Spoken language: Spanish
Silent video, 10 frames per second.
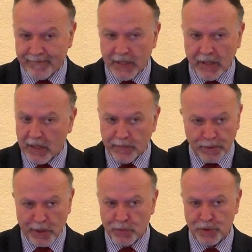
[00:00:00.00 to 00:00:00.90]
Y ahí
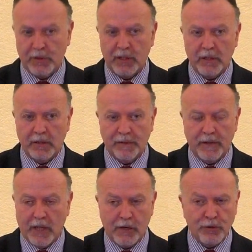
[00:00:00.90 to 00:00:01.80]
podemos
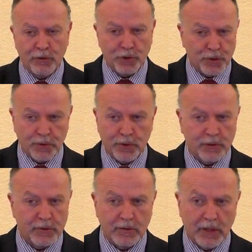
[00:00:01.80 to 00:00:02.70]
identificarnos
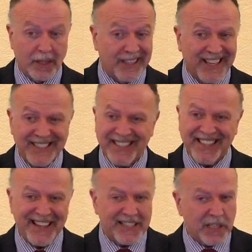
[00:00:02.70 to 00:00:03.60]
nosotros en casi
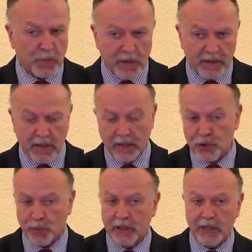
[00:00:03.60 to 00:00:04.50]
cada secuencia de
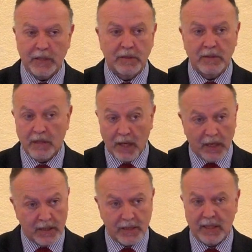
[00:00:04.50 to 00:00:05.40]
su vida,
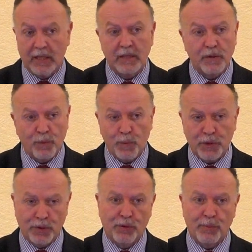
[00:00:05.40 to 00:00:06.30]
Ahí está
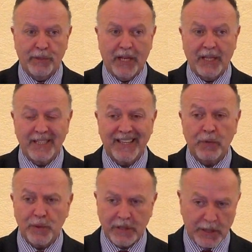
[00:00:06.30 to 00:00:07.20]
nuestro nombre, ahí está
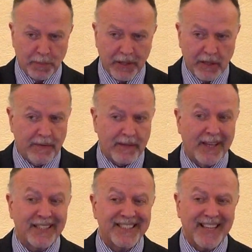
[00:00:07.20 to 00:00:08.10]
nuestra experiencia,
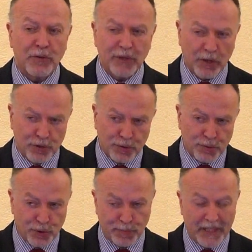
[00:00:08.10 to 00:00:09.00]
ahí está lo que a nosotros
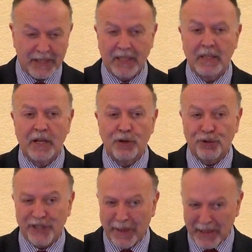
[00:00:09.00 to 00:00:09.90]
nos pasa,
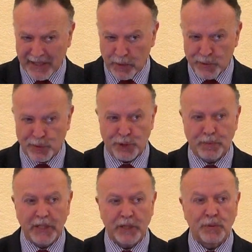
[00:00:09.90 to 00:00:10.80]
lo que abate en nuestro
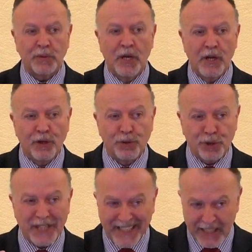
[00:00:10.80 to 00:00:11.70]
espíritu,
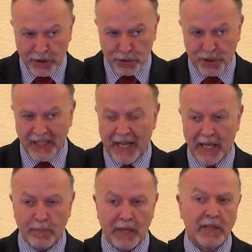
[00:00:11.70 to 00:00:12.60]
los alientos del
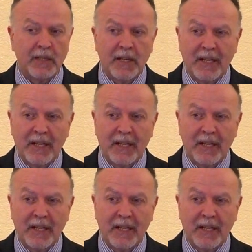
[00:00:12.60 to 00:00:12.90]
alma,